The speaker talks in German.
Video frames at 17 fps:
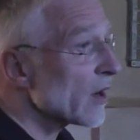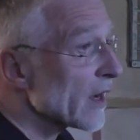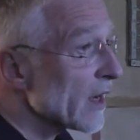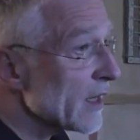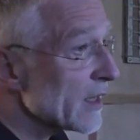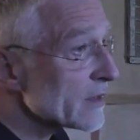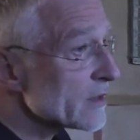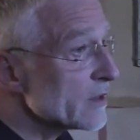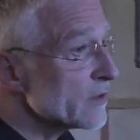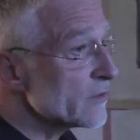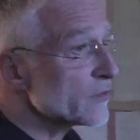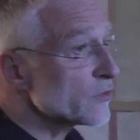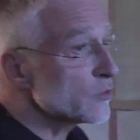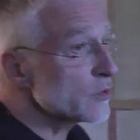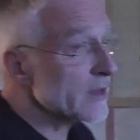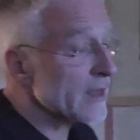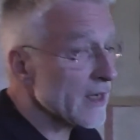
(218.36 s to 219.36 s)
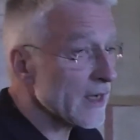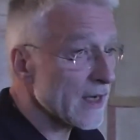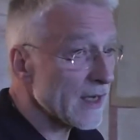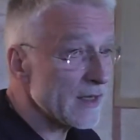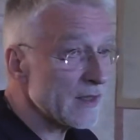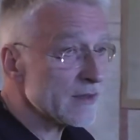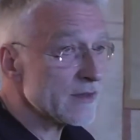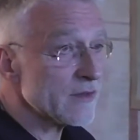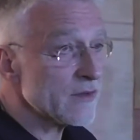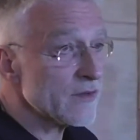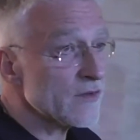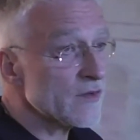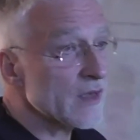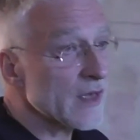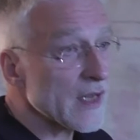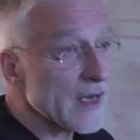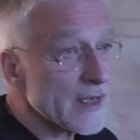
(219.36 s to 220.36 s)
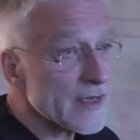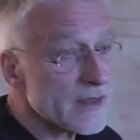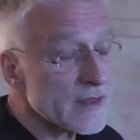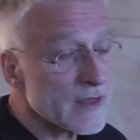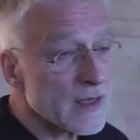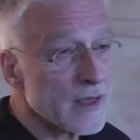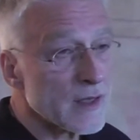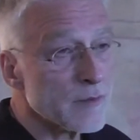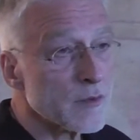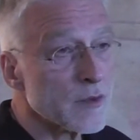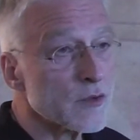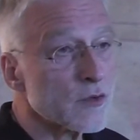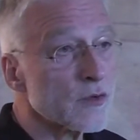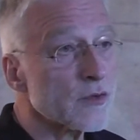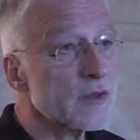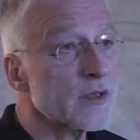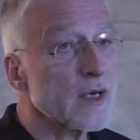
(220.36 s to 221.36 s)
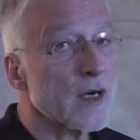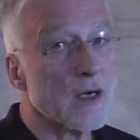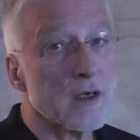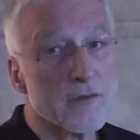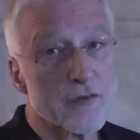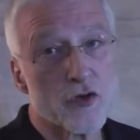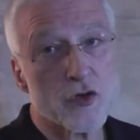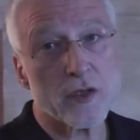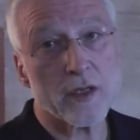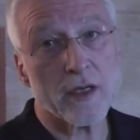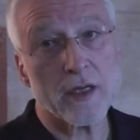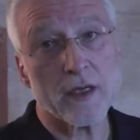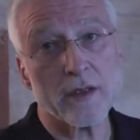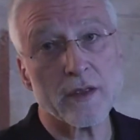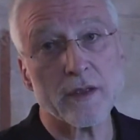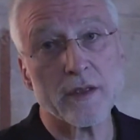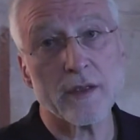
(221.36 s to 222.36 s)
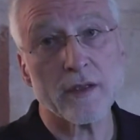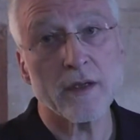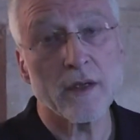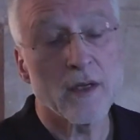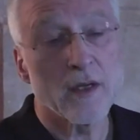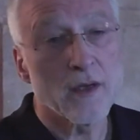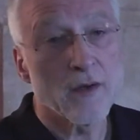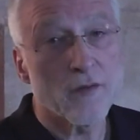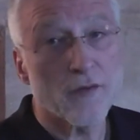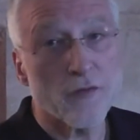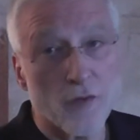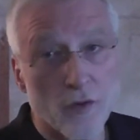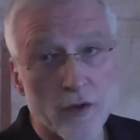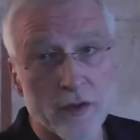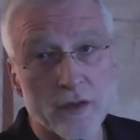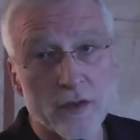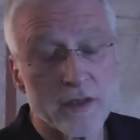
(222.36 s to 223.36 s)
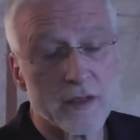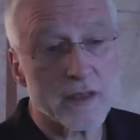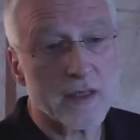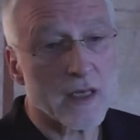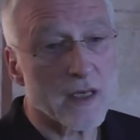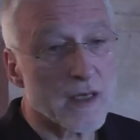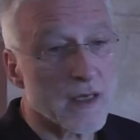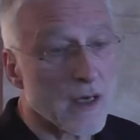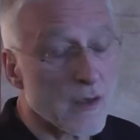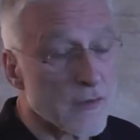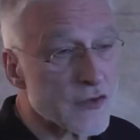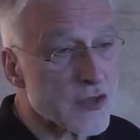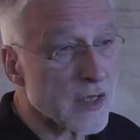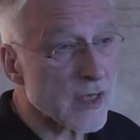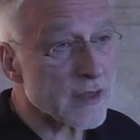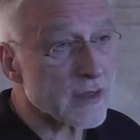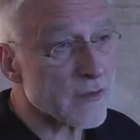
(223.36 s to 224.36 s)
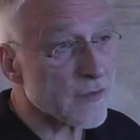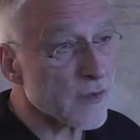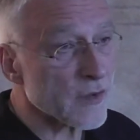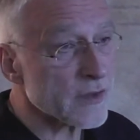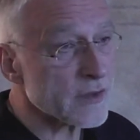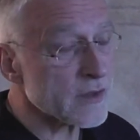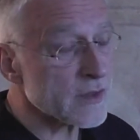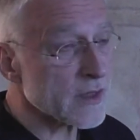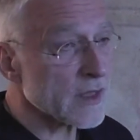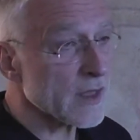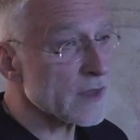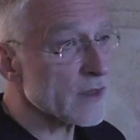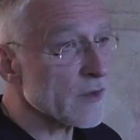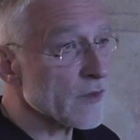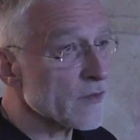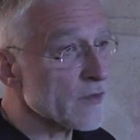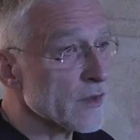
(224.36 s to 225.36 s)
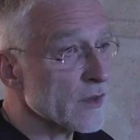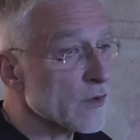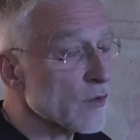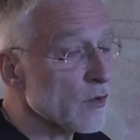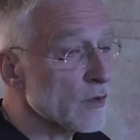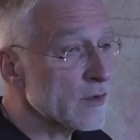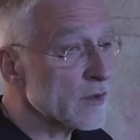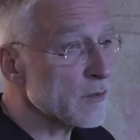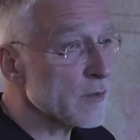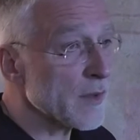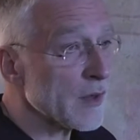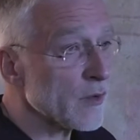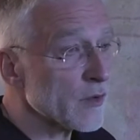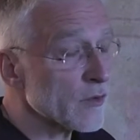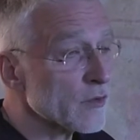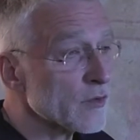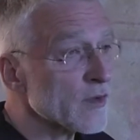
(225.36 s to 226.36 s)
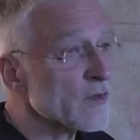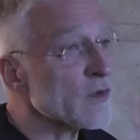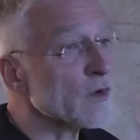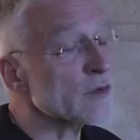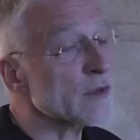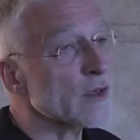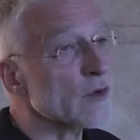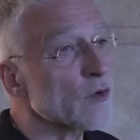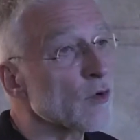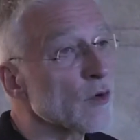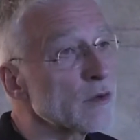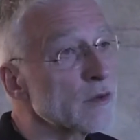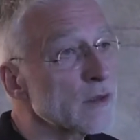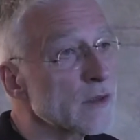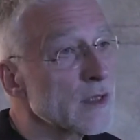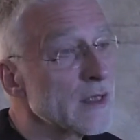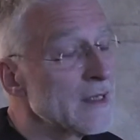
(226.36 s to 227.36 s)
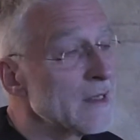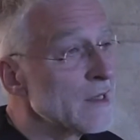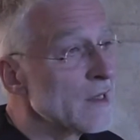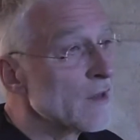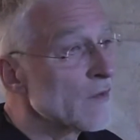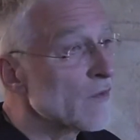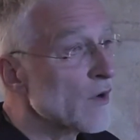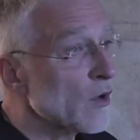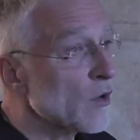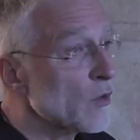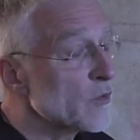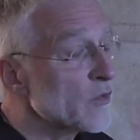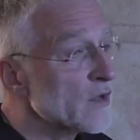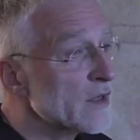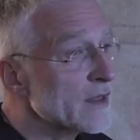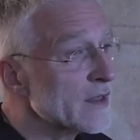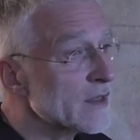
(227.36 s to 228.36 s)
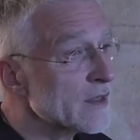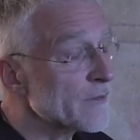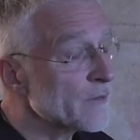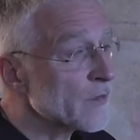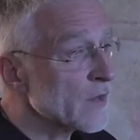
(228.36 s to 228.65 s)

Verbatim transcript: relativ gut erhalten. Sie leiden aber durch die aufstehende Feuchtigkeit, aufsteigende Feuchtigkeit aus den Grundmauern. Und das ist auch der Grund, warum sich